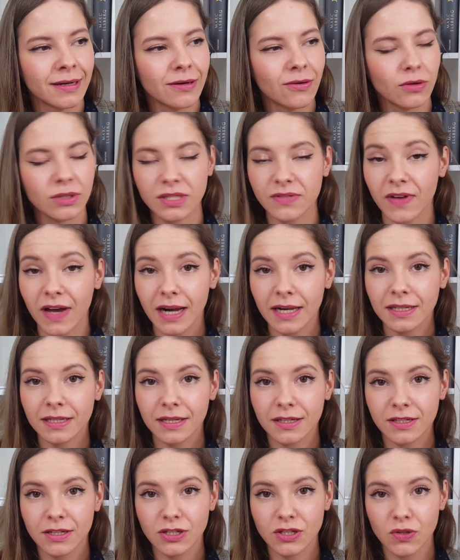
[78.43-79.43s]
Und zwar als
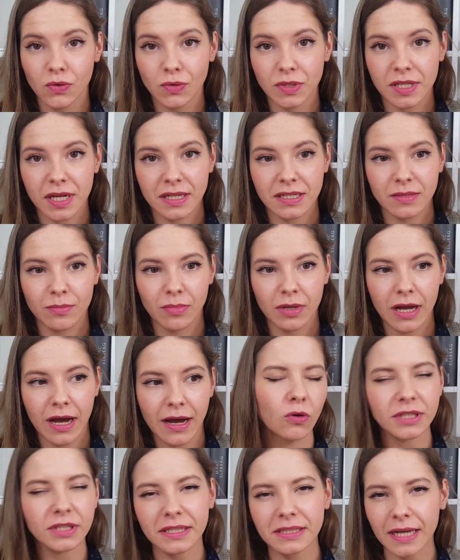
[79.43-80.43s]
Rezensionsexemplar
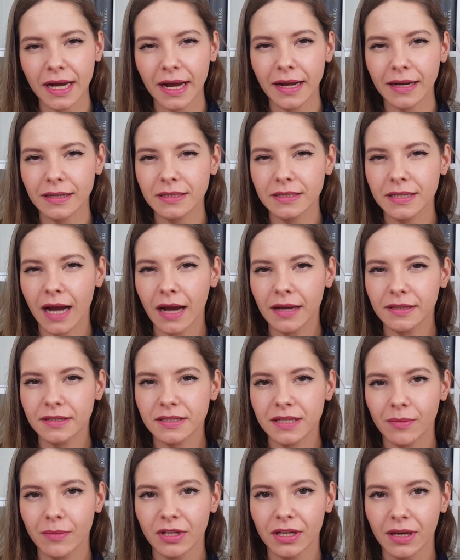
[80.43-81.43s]
und hatte eigentlich gar
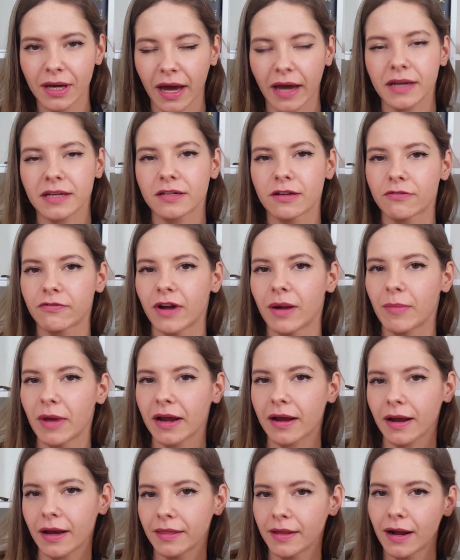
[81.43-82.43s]
nicht damit gerechnet, weil
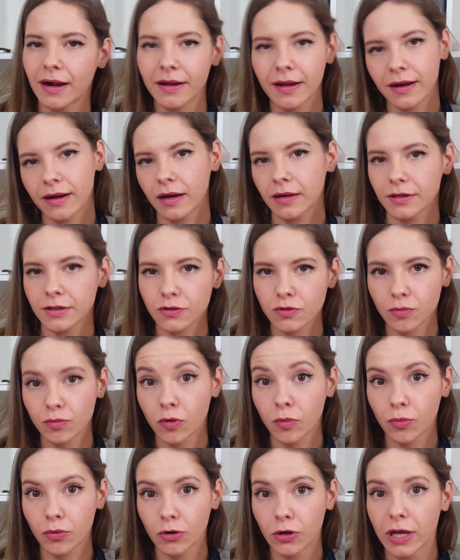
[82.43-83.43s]
mein Kanal ja gar nicht so
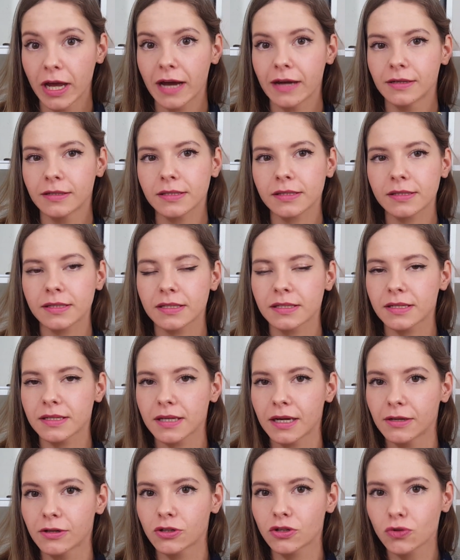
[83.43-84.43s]
populär ist, dass
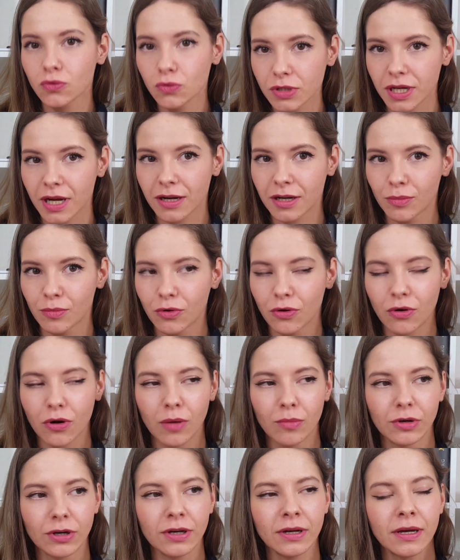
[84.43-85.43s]
ich eine Zusage
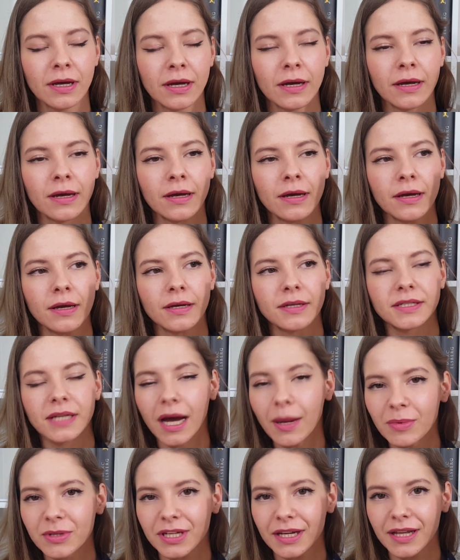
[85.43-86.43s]
bekomme. Ich
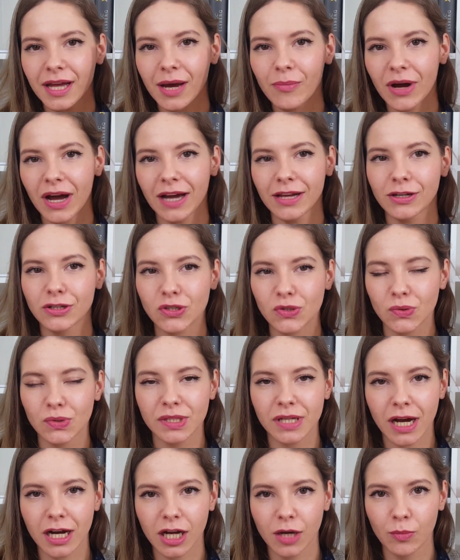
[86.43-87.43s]
habe dann aber eine
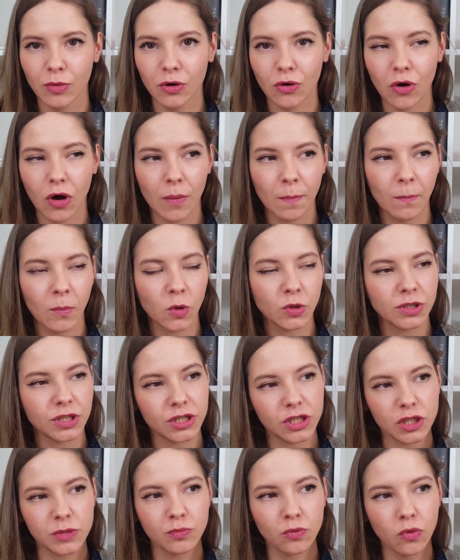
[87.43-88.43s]
Zusage bekommen und
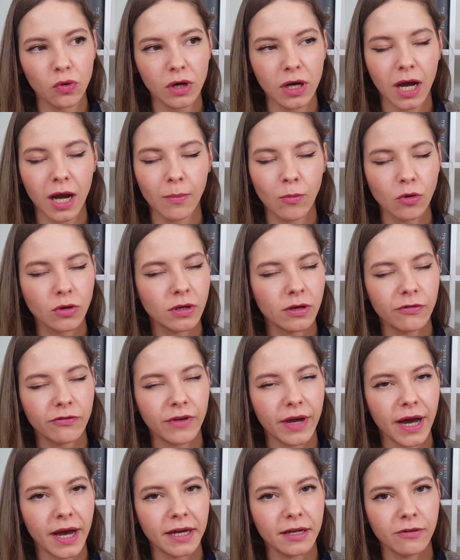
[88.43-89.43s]
dieses Buch kam
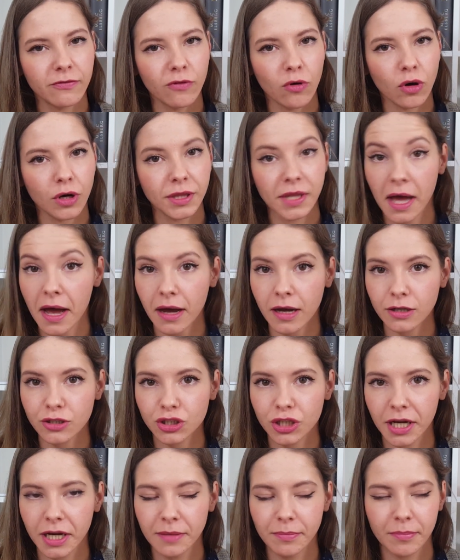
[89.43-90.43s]
ungefähr eine Woche nach
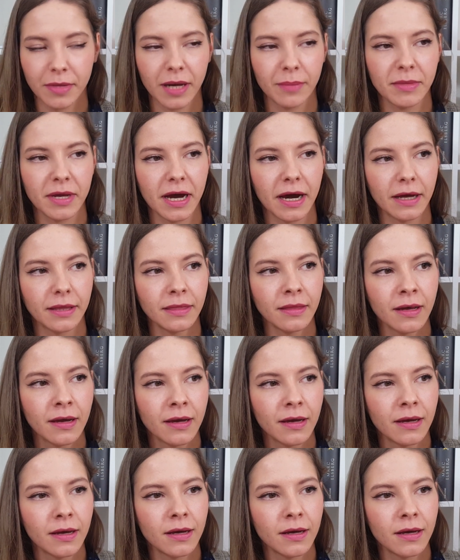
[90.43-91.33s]
Erscheinen bei mir an.